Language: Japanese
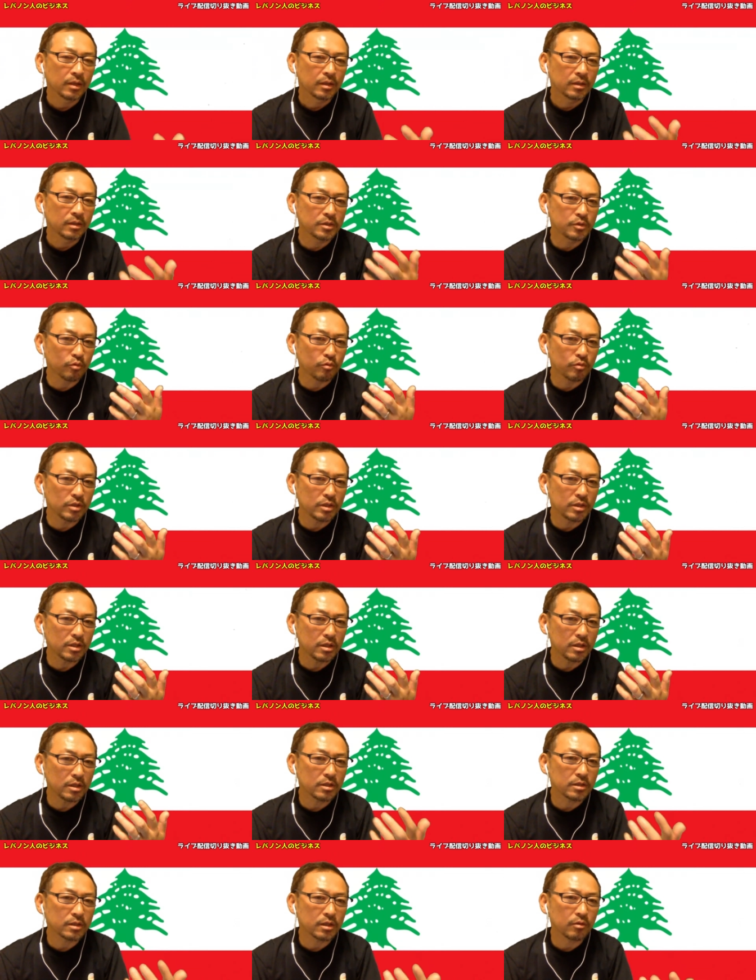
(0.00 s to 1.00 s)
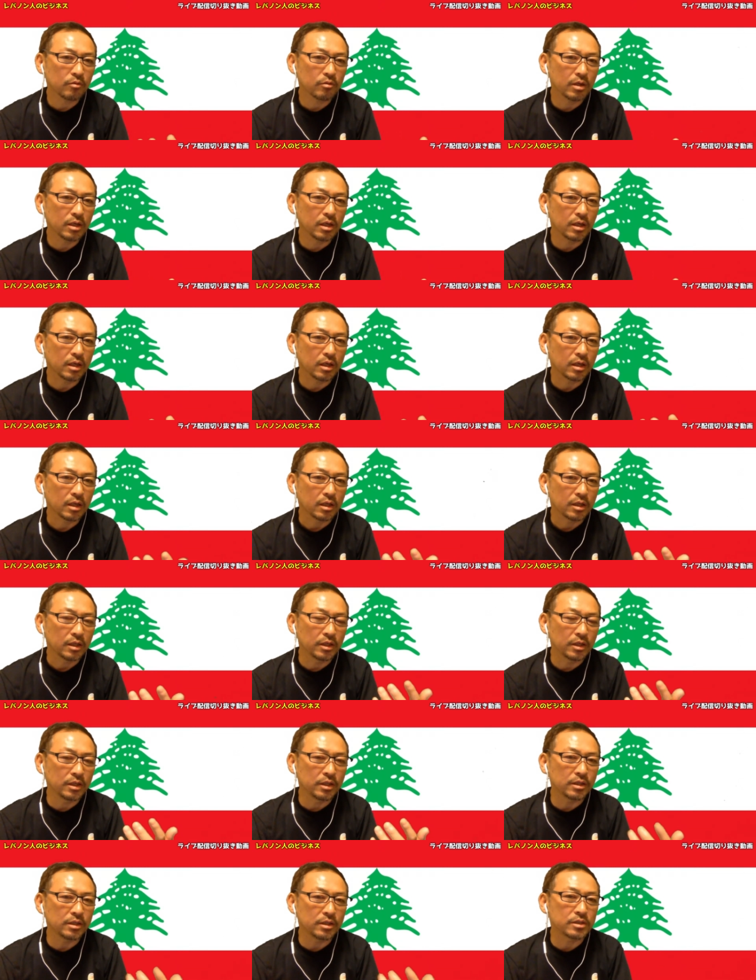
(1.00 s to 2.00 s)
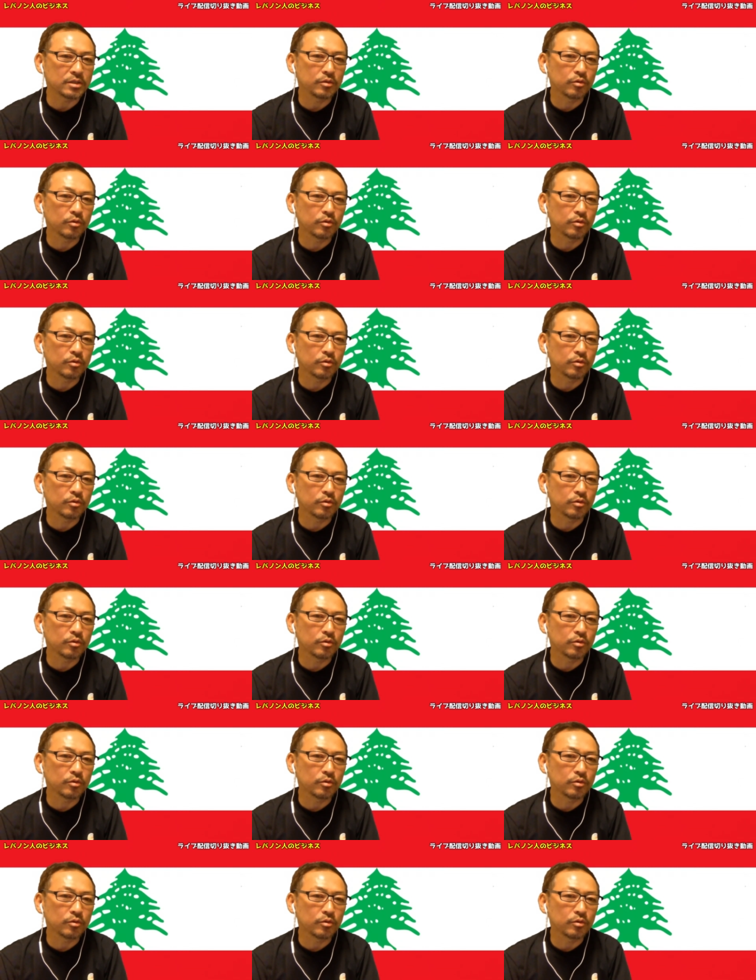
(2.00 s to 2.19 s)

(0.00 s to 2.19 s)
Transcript: で、そこで出てきたのがイギリス